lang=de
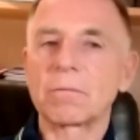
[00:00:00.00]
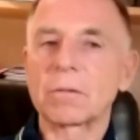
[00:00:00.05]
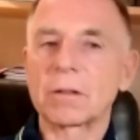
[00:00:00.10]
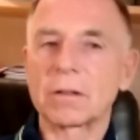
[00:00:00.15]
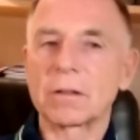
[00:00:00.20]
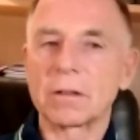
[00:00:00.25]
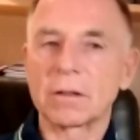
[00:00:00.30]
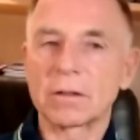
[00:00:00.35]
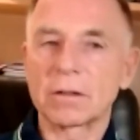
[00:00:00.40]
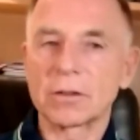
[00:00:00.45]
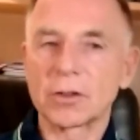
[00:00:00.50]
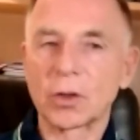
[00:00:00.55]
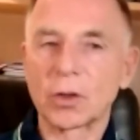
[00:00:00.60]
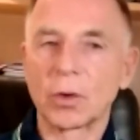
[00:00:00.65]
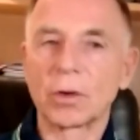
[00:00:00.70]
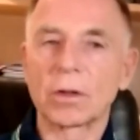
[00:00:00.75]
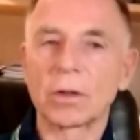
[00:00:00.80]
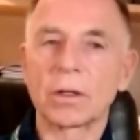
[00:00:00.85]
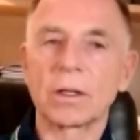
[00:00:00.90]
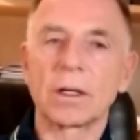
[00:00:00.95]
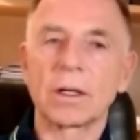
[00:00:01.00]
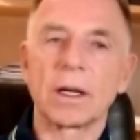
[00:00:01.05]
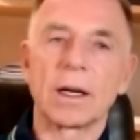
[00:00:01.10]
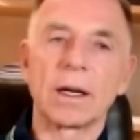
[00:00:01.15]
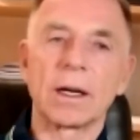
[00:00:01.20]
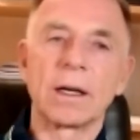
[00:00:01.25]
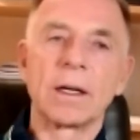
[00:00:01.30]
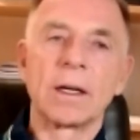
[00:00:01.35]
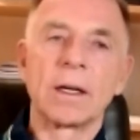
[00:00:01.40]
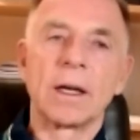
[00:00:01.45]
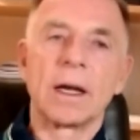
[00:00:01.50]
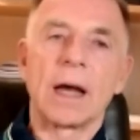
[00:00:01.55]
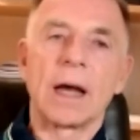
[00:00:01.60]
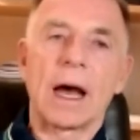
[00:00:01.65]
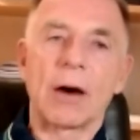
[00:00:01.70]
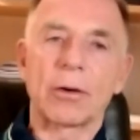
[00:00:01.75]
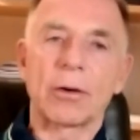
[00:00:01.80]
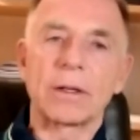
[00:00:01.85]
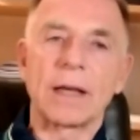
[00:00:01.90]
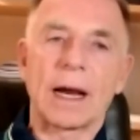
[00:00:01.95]
äh, äh gesunken. Ja.
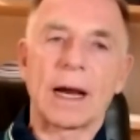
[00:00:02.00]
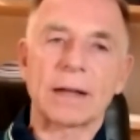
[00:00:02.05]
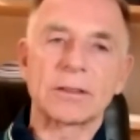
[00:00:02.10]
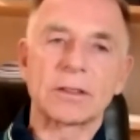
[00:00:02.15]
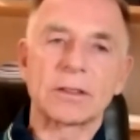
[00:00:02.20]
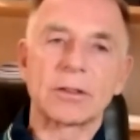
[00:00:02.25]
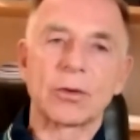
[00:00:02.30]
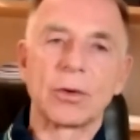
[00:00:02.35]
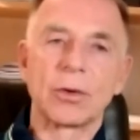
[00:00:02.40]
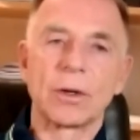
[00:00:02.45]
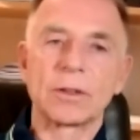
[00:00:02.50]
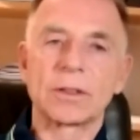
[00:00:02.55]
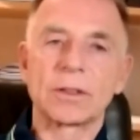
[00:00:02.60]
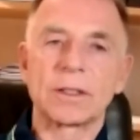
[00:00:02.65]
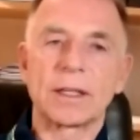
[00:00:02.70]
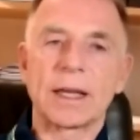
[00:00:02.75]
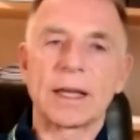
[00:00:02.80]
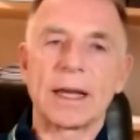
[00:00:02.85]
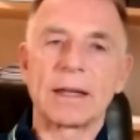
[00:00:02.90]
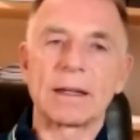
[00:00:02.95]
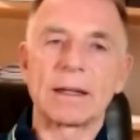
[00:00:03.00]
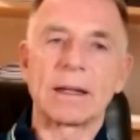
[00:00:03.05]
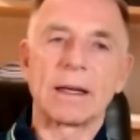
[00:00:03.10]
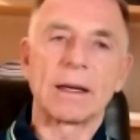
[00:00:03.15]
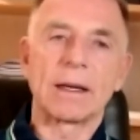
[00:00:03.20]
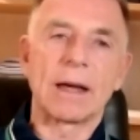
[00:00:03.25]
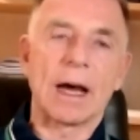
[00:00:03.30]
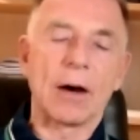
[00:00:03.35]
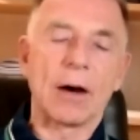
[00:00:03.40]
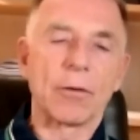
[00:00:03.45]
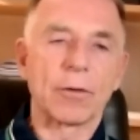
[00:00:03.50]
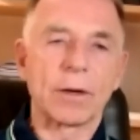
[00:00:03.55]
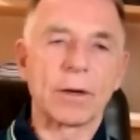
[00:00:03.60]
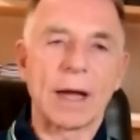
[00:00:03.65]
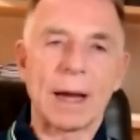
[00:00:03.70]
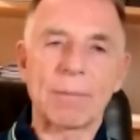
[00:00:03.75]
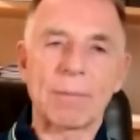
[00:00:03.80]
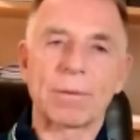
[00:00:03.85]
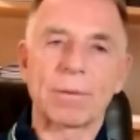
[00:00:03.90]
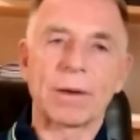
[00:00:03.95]
Auch die Aktienkurse, die gehen äh, auf und
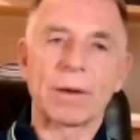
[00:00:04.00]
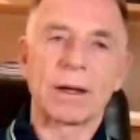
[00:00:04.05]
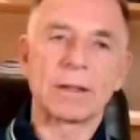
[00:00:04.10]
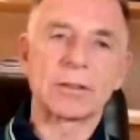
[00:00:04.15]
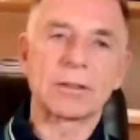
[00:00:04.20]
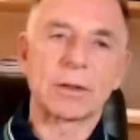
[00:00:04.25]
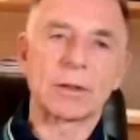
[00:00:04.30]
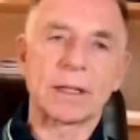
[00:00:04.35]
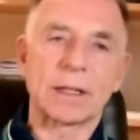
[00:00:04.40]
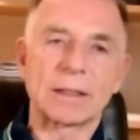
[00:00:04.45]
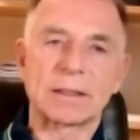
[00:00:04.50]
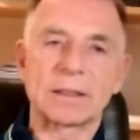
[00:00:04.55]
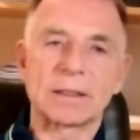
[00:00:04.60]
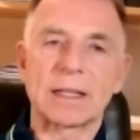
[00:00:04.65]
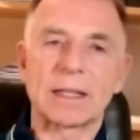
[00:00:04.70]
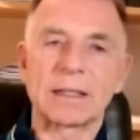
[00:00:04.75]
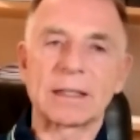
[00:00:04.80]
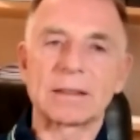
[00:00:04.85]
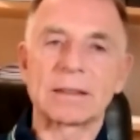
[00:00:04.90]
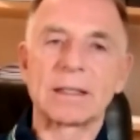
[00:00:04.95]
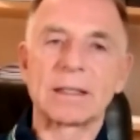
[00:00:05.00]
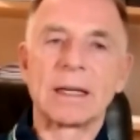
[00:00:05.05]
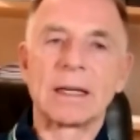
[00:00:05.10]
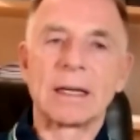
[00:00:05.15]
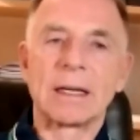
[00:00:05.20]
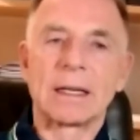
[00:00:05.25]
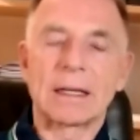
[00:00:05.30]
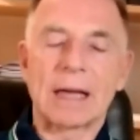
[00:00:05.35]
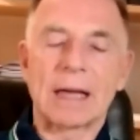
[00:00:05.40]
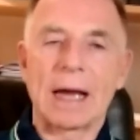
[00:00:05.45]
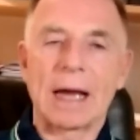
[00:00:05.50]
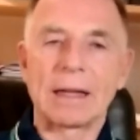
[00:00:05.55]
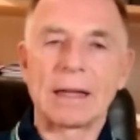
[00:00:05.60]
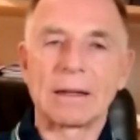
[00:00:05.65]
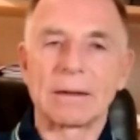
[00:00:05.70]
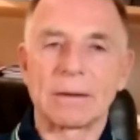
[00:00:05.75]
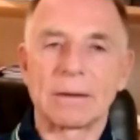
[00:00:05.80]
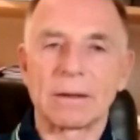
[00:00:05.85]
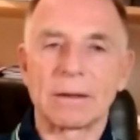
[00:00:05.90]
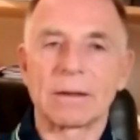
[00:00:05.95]
ab, ja, so das jetzt
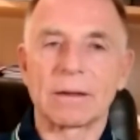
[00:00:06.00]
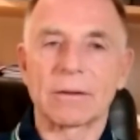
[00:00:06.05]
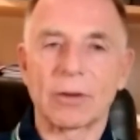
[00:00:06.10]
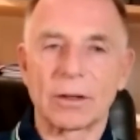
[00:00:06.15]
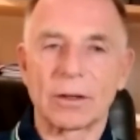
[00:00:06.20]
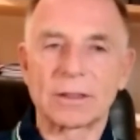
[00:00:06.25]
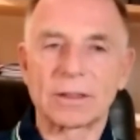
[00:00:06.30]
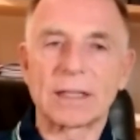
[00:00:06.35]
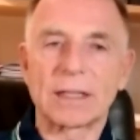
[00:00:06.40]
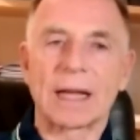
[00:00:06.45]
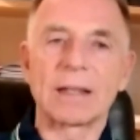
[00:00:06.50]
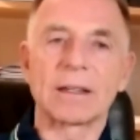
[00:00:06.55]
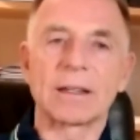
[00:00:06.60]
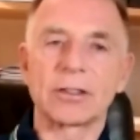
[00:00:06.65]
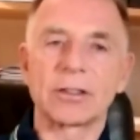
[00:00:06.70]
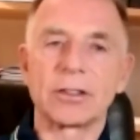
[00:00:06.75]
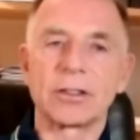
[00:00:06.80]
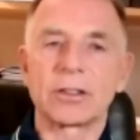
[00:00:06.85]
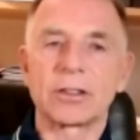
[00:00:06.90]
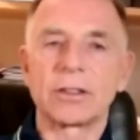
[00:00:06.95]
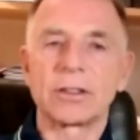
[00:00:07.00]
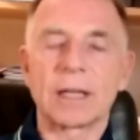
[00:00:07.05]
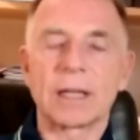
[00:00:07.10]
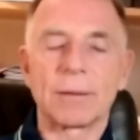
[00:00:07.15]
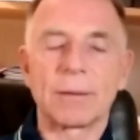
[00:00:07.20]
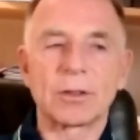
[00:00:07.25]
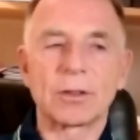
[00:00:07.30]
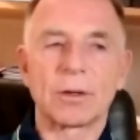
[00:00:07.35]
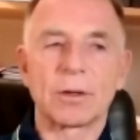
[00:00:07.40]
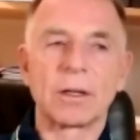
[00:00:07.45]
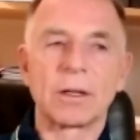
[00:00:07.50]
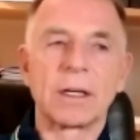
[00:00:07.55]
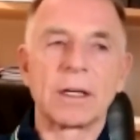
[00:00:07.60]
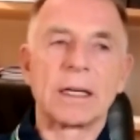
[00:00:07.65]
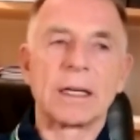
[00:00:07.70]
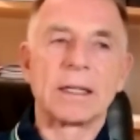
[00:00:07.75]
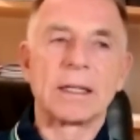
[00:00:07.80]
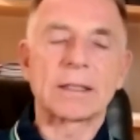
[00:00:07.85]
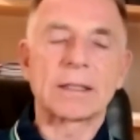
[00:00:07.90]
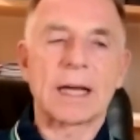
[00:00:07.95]
keine äh, konstante Geschichte ist, aber so,
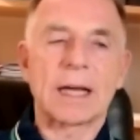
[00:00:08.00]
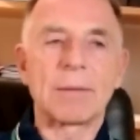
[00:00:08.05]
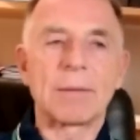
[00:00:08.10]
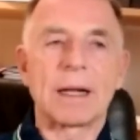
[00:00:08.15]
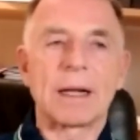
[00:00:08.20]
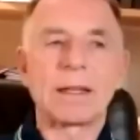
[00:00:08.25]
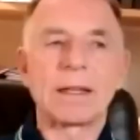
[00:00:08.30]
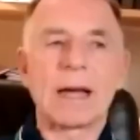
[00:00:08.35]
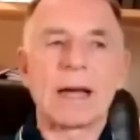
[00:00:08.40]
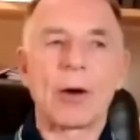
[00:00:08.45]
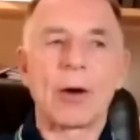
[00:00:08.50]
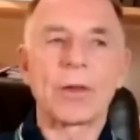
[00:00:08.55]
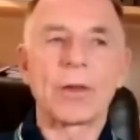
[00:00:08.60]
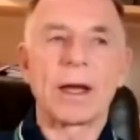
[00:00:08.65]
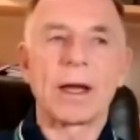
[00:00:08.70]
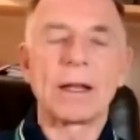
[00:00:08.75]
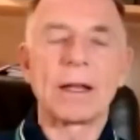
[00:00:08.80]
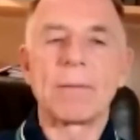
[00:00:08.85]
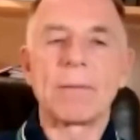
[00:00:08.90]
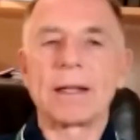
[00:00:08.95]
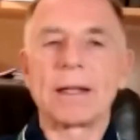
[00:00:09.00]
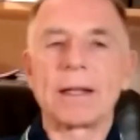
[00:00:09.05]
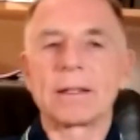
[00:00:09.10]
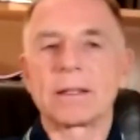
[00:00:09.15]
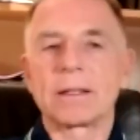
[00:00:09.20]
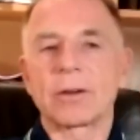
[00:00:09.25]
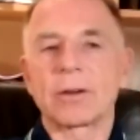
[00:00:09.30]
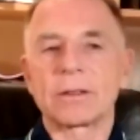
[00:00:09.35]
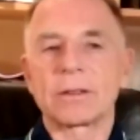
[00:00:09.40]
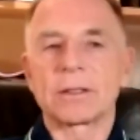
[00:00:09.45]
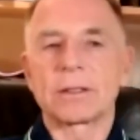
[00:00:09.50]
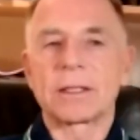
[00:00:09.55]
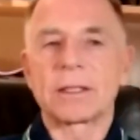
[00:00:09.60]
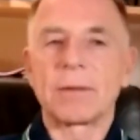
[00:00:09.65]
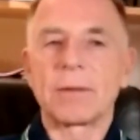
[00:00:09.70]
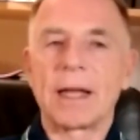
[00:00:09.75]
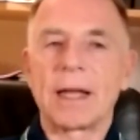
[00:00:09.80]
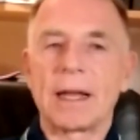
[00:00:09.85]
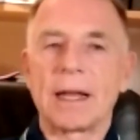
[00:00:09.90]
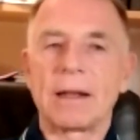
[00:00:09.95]
ich kann mal die Hauptelemente trotzdem
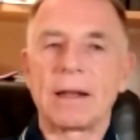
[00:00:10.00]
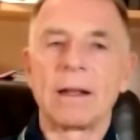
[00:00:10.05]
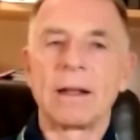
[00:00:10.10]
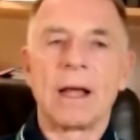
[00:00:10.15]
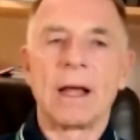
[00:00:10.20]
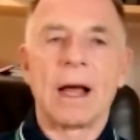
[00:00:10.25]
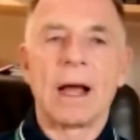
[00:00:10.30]
benennen.